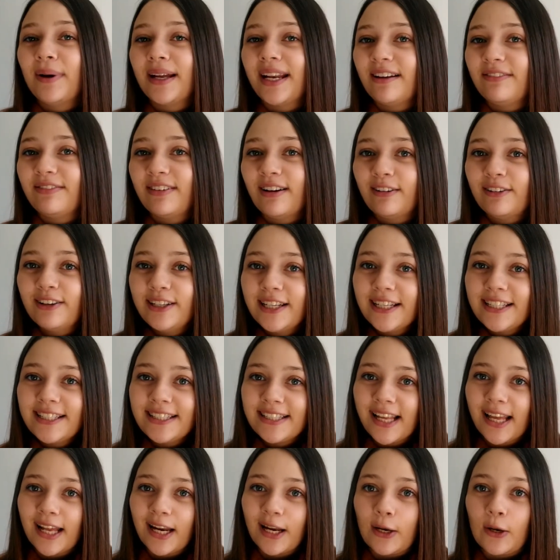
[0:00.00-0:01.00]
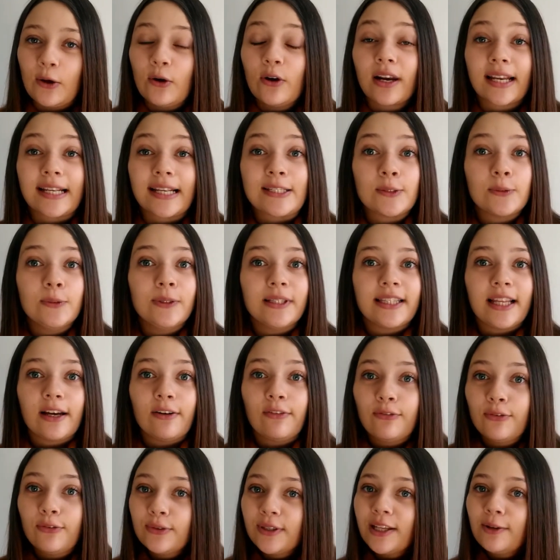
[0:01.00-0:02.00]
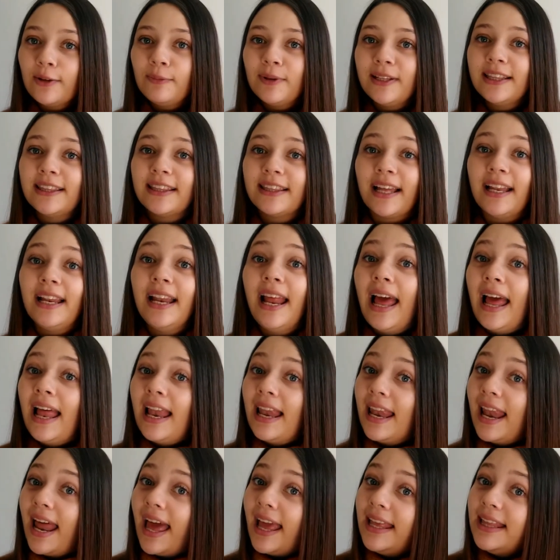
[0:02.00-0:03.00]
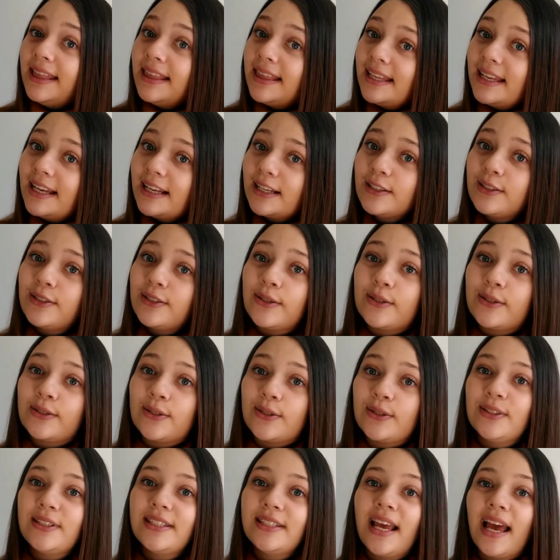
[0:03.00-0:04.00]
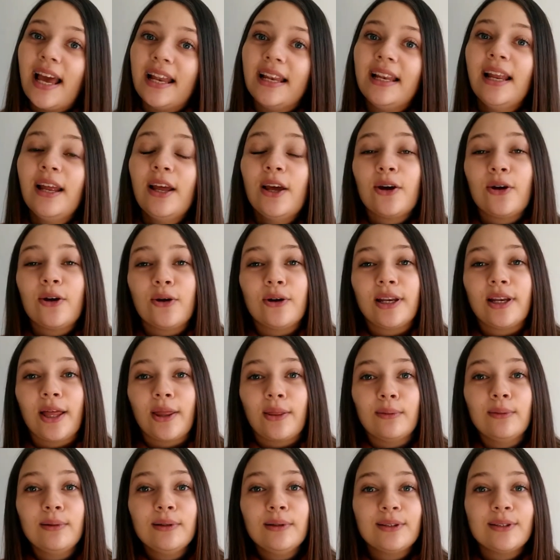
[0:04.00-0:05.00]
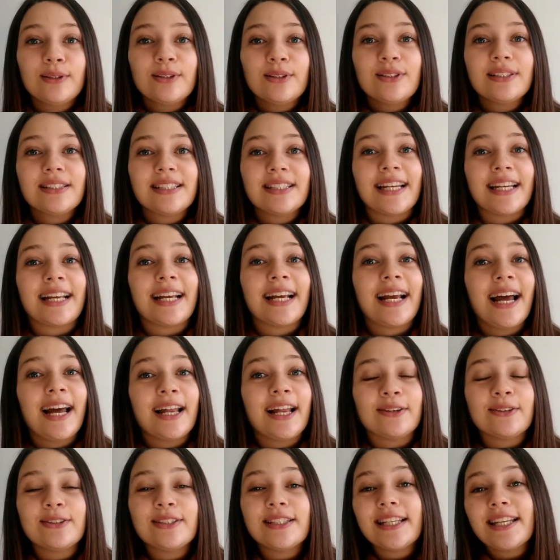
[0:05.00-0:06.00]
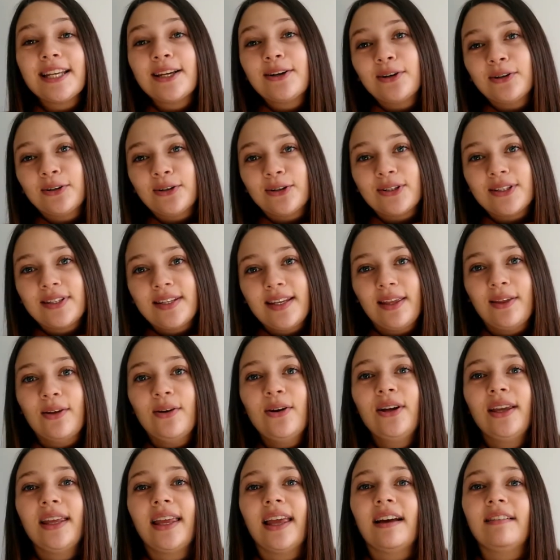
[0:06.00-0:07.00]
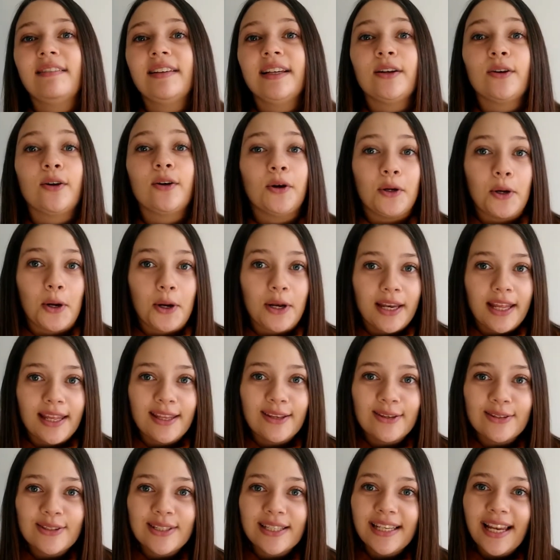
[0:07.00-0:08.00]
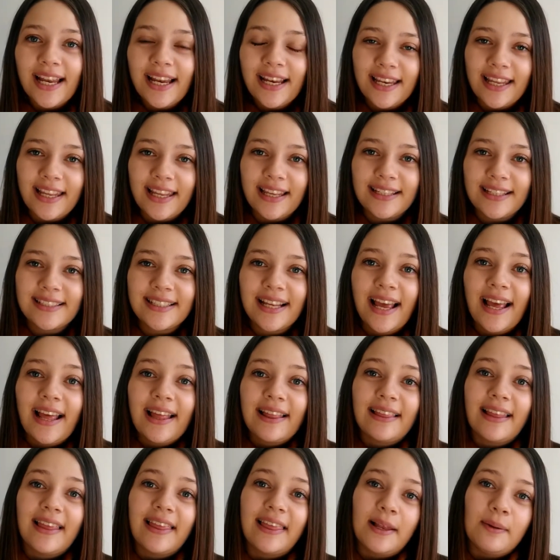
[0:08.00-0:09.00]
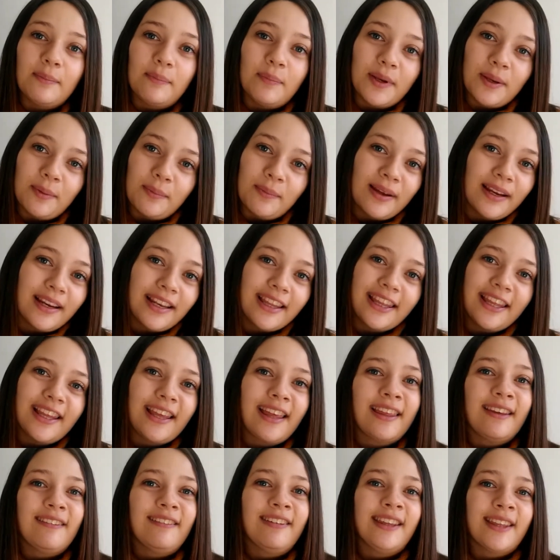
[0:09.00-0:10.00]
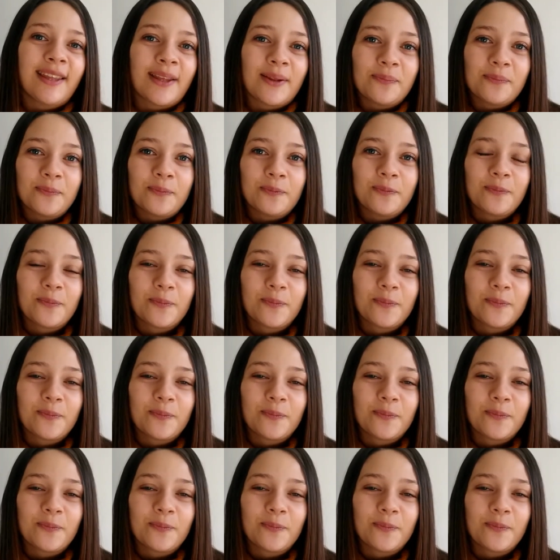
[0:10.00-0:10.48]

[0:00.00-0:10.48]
Para favorecerlo resulta fundamental la interacción social con adultos cercanos y conocidos que hablen con los niños y las niñas desde el primer día de vida.